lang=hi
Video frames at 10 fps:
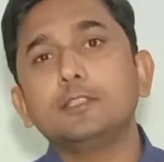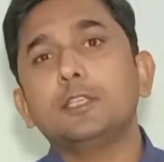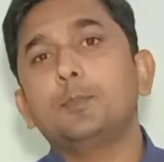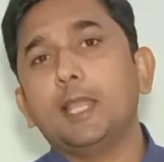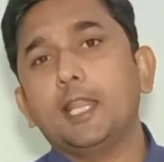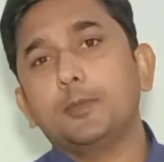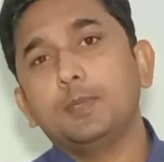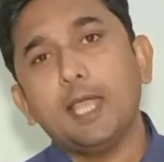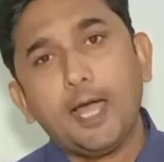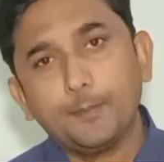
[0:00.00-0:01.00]
इसकी प्लानिंग
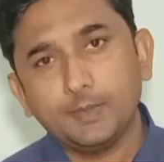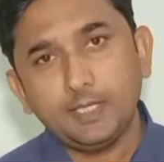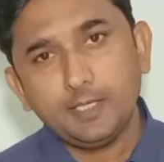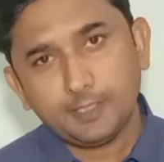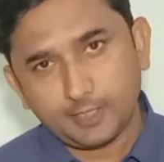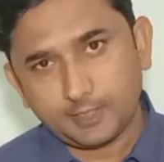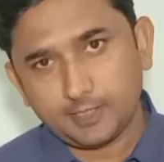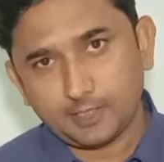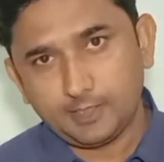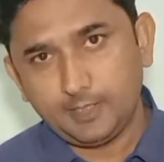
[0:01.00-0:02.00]
भी आपने
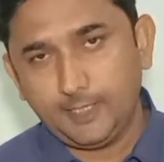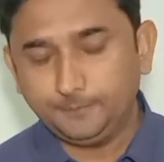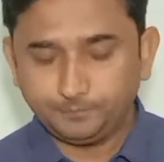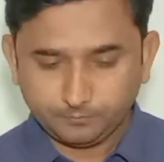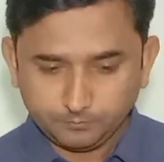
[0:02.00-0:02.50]
करके रखनी है